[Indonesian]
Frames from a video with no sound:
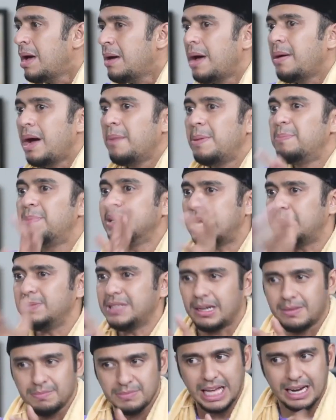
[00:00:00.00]
Eh, bentar,
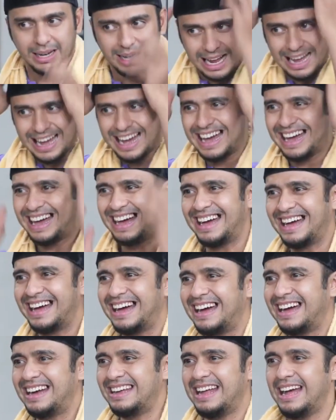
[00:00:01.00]
bentar, bentar.
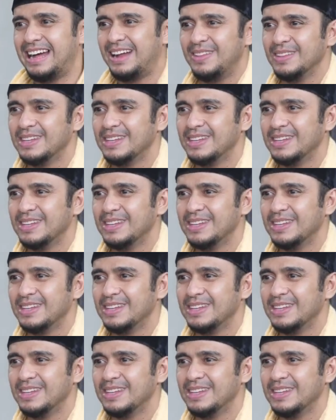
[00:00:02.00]
Ah, ya.